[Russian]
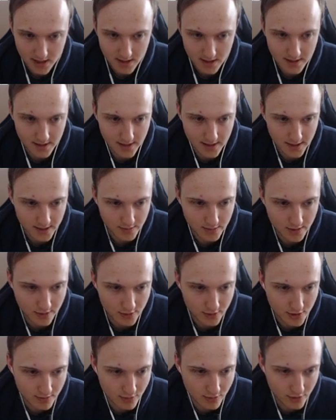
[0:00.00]
Я теперь
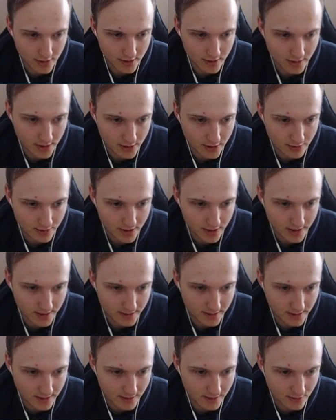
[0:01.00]
уже понял, от чего
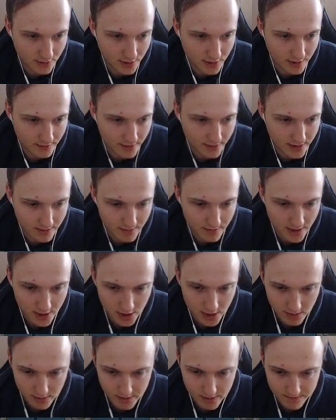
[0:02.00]
резисты нужны в этом
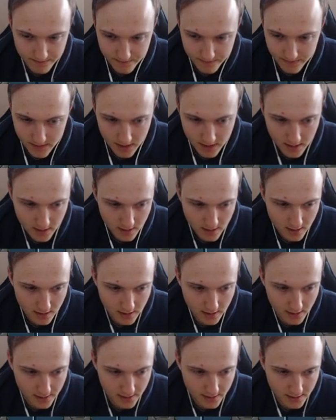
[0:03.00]
режиме.
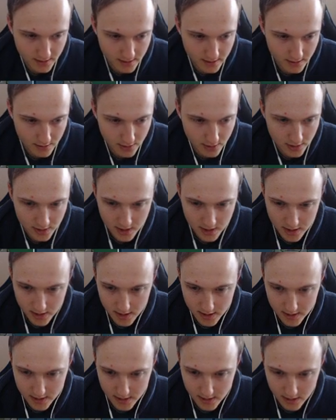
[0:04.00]
И здесь-то нужны как
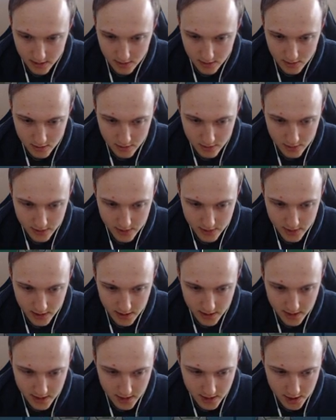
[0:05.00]
раз-таки от
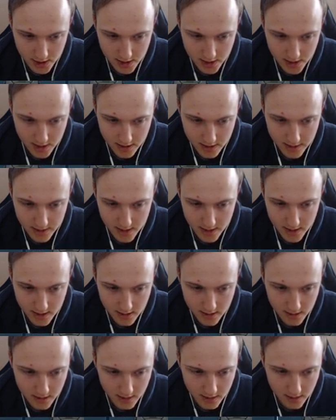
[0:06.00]

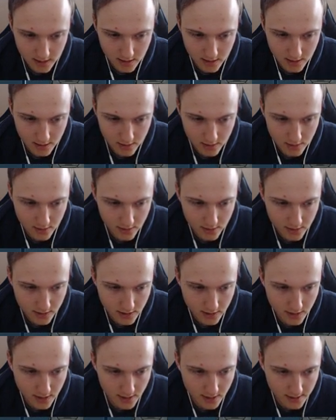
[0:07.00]
рикошета и от
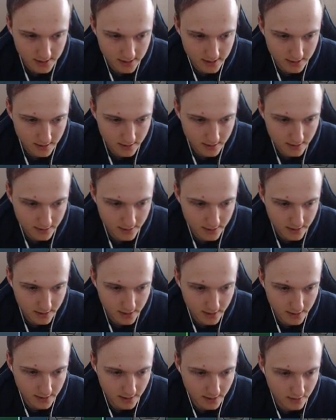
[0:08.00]
Теслы. Вот от
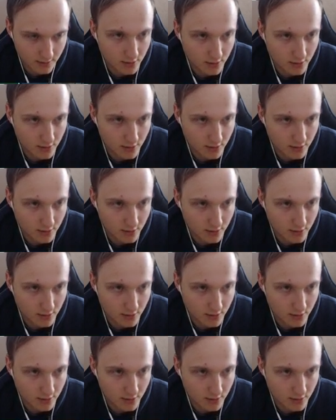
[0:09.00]
этих двух